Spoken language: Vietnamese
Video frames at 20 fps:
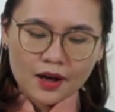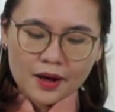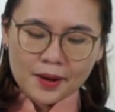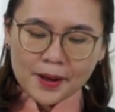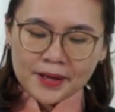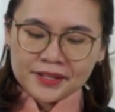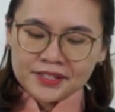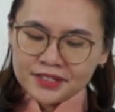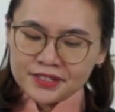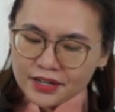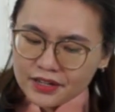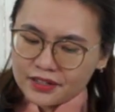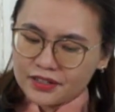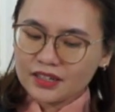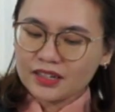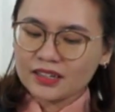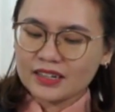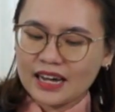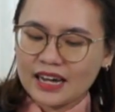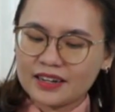
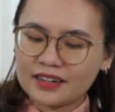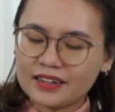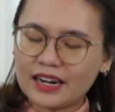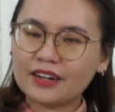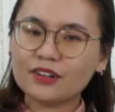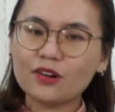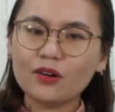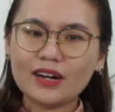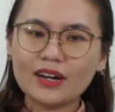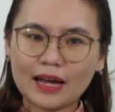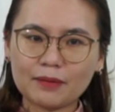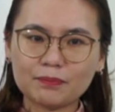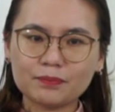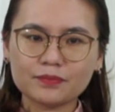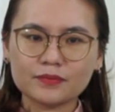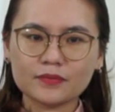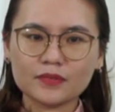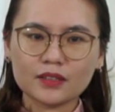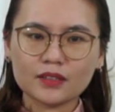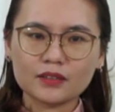Nhưng là hình ảnh đối lập
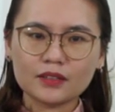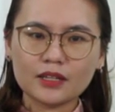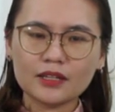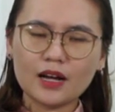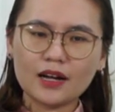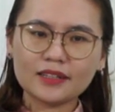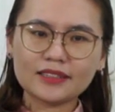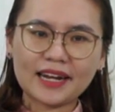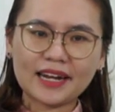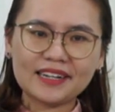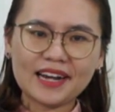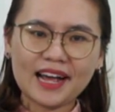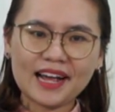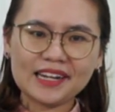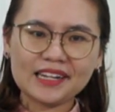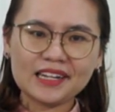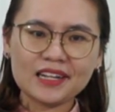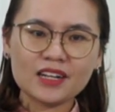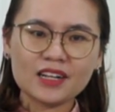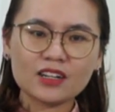Thì ở tại
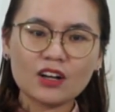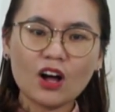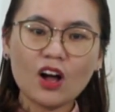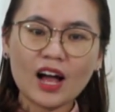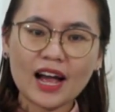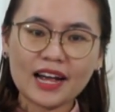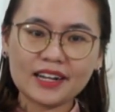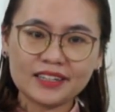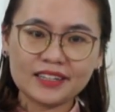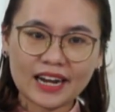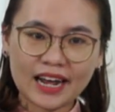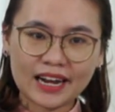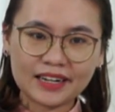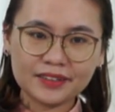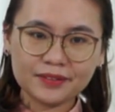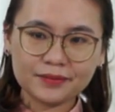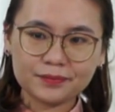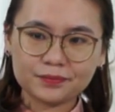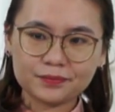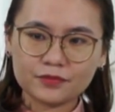đây có hai hình
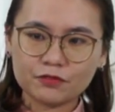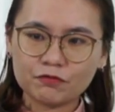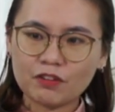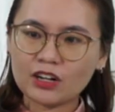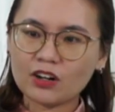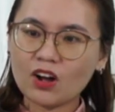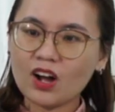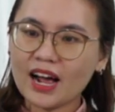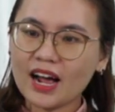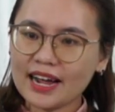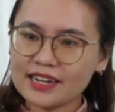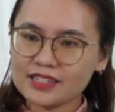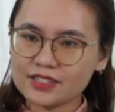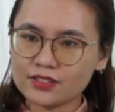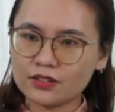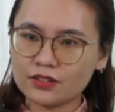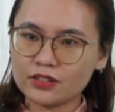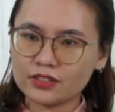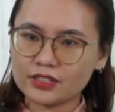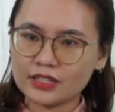ảnh và có hai
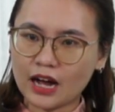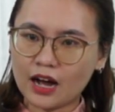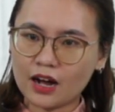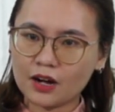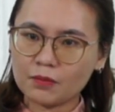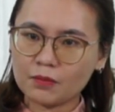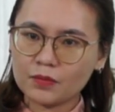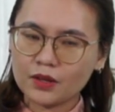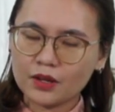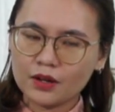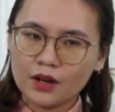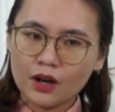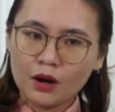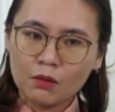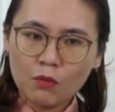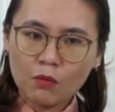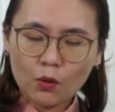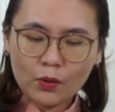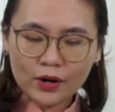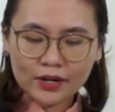sự lựa chọn
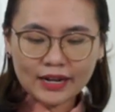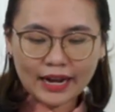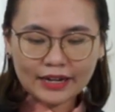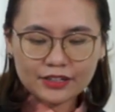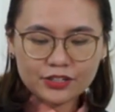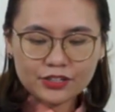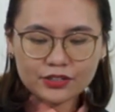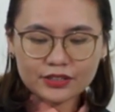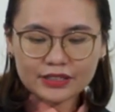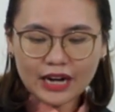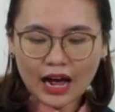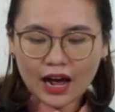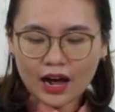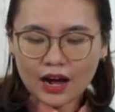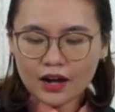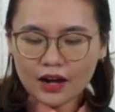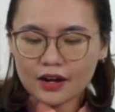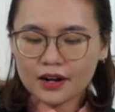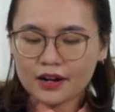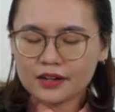Một hình ảnh trước
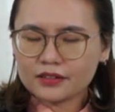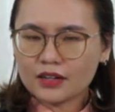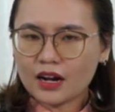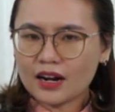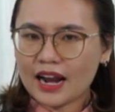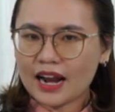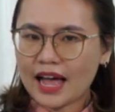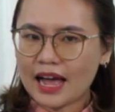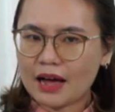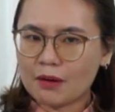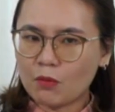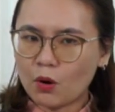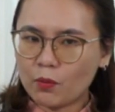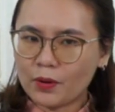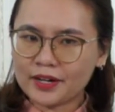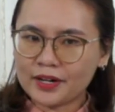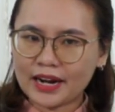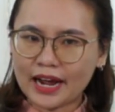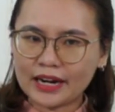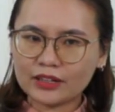đó đó là một
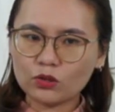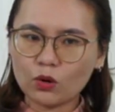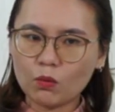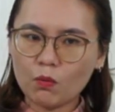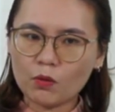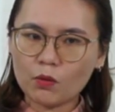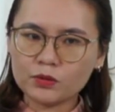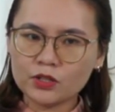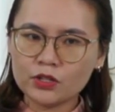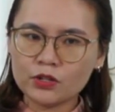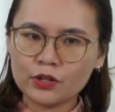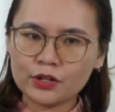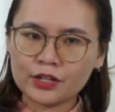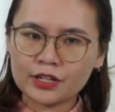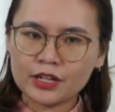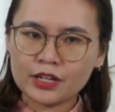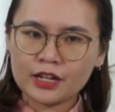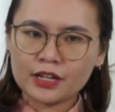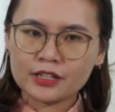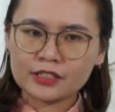hình ảnh của một người
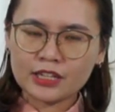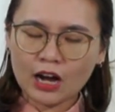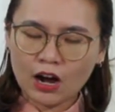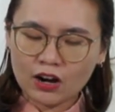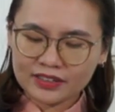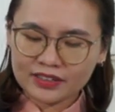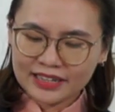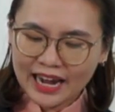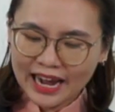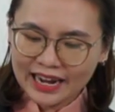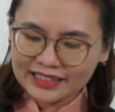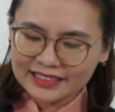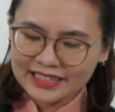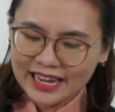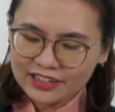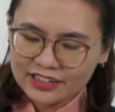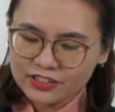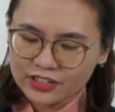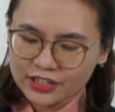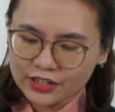chọn đặt
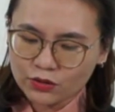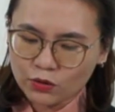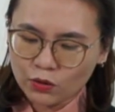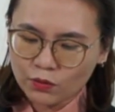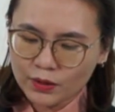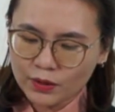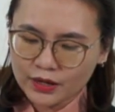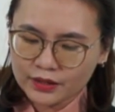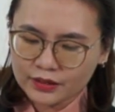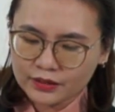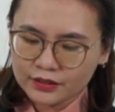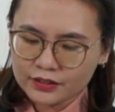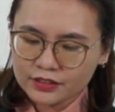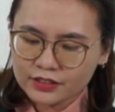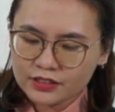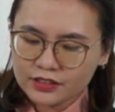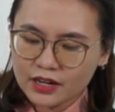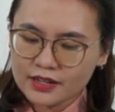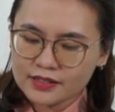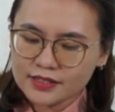giá trị của mình
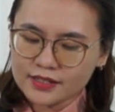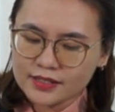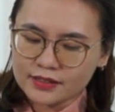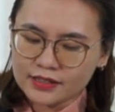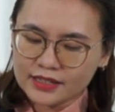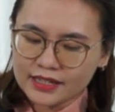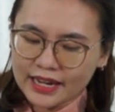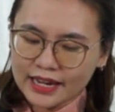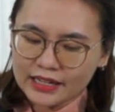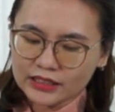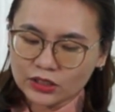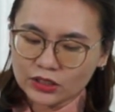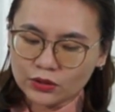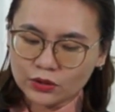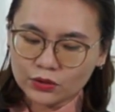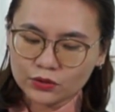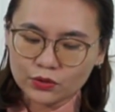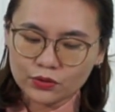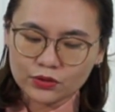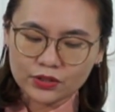trên sự khen
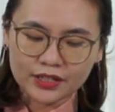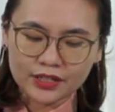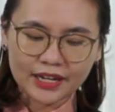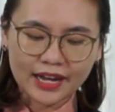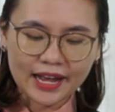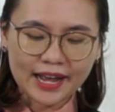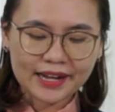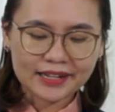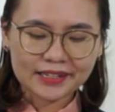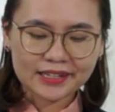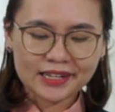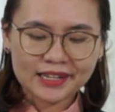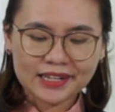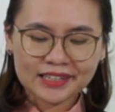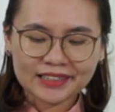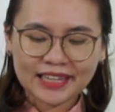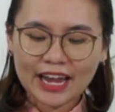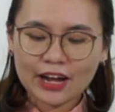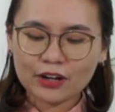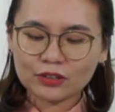thưởng của người khác
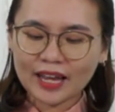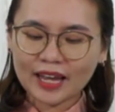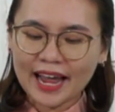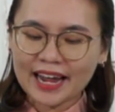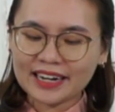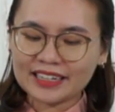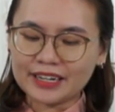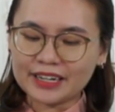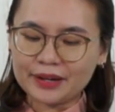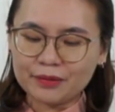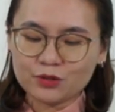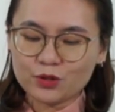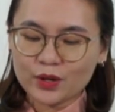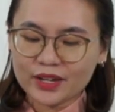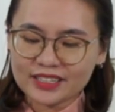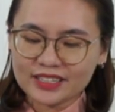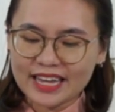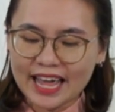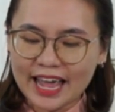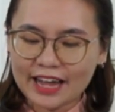theo thang điểm
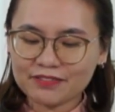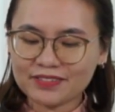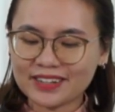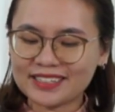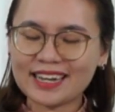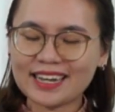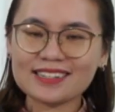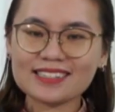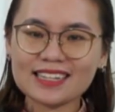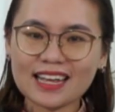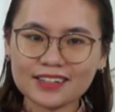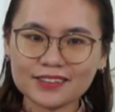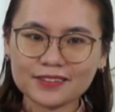duyên dáng và nhan sắc.